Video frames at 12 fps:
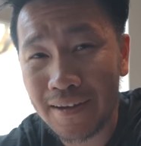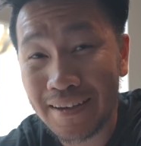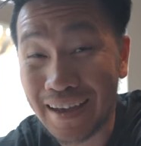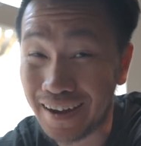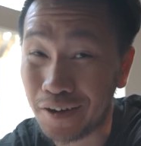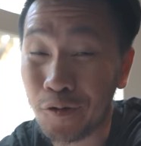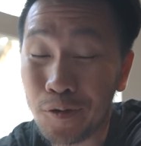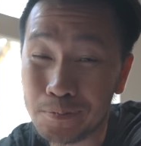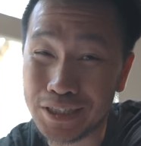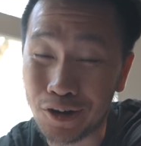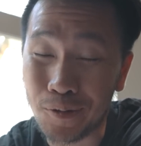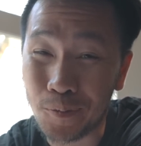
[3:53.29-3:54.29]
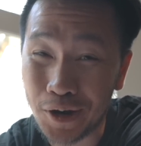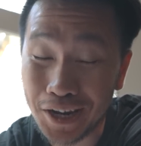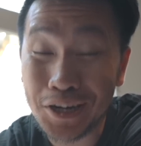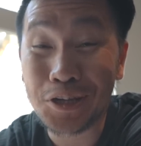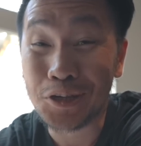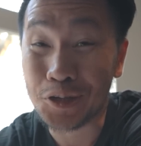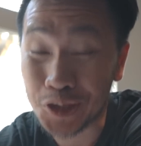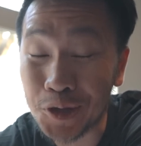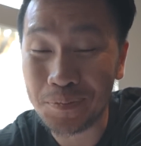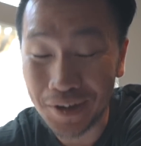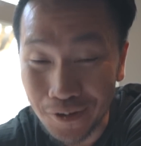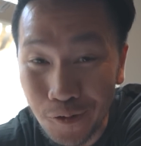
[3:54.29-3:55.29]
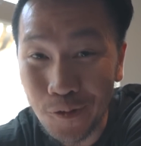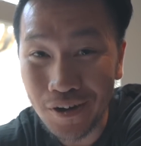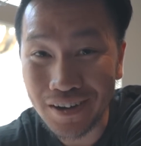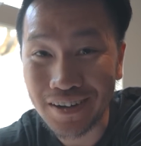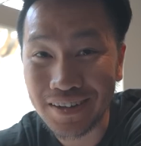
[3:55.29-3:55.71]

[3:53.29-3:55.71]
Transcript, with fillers: ya gue bisa ngomongin YouTube-nya gue.